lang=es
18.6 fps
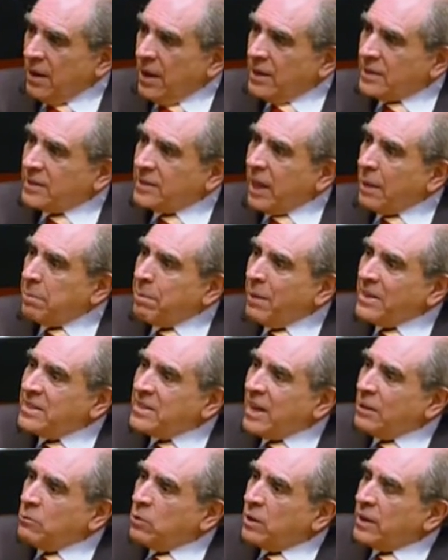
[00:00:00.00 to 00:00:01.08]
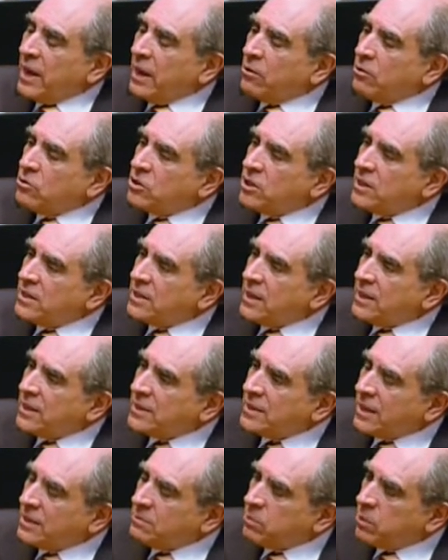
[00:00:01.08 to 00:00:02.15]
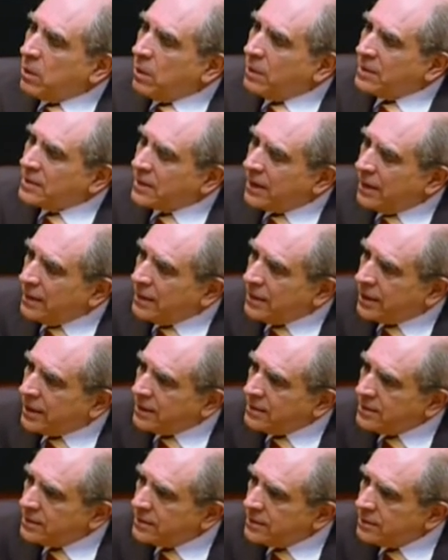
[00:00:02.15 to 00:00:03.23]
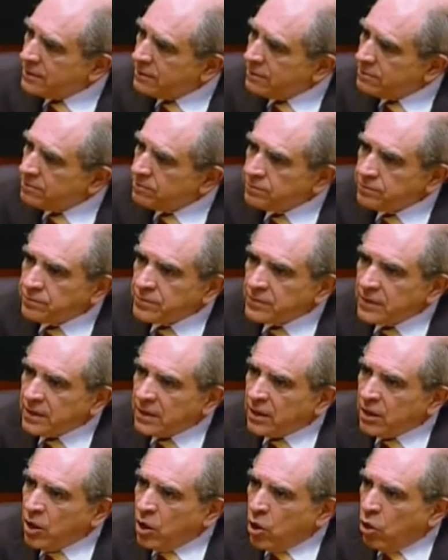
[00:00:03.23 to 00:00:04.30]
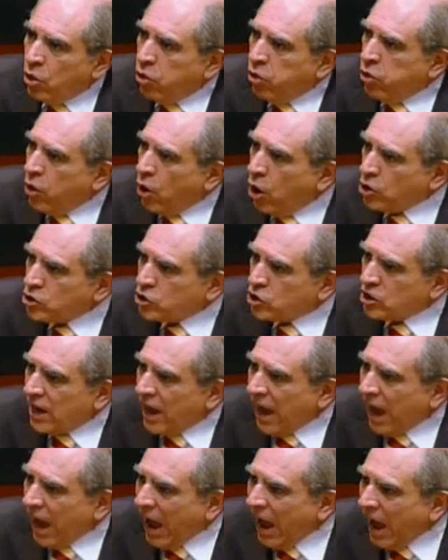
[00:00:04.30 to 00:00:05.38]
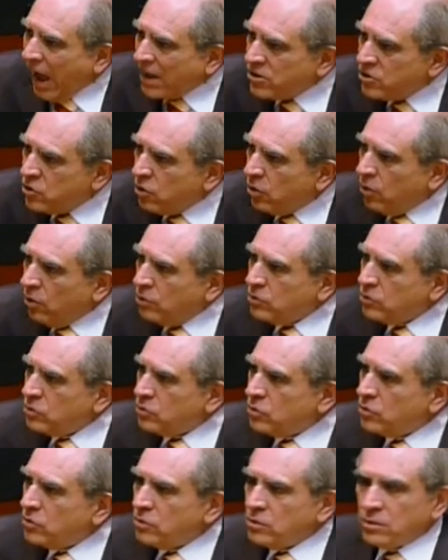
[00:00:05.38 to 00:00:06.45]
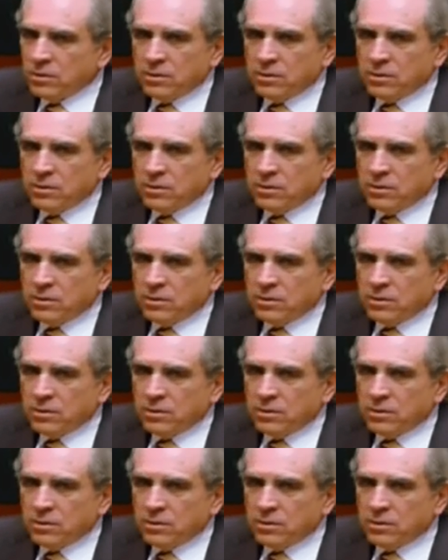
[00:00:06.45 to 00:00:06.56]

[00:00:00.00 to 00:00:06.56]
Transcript: Estar pensando en qué consisten esas pruebas clínicas. Dos años.